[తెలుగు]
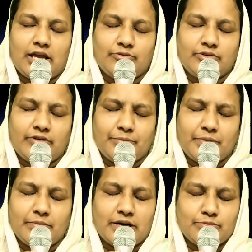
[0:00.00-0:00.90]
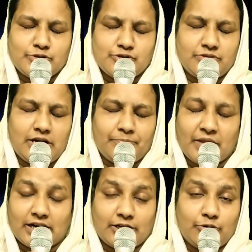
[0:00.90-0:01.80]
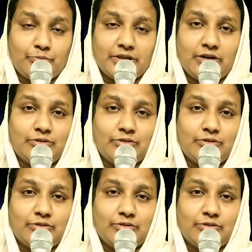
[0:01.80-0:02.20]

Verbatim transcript: దేవుని వైపే మనం చూద్దాం అట్టి కృప